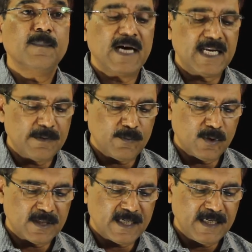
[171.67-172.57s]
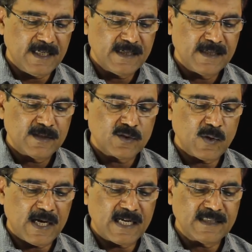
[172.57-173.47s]
पाली में बोलते हैं
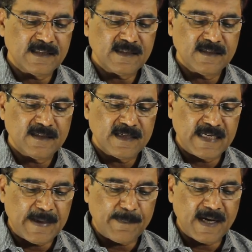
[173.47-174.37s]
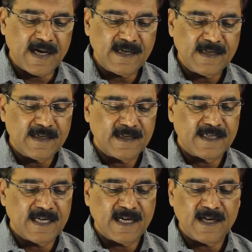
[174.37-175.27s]
जो आज नेपाल
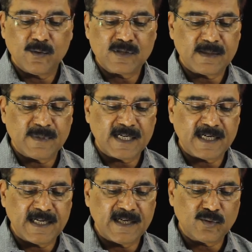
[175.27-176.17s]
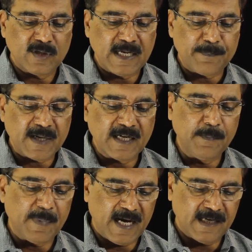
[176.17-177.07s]
या उस समय का कहें तो नेपक
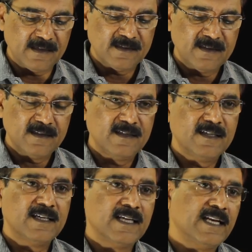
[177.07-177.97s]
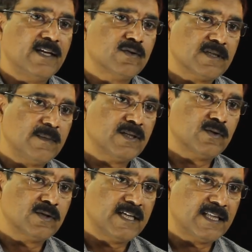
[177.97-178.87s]
पाल यानी उस समय
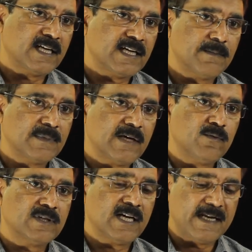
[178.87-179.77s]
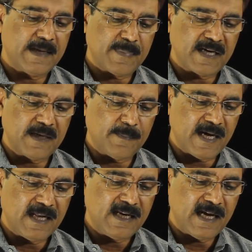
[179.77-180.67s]
जो उस क्षेत्र का नाम था वो था नेपक
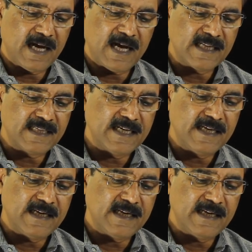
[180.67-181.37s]
पाल आज है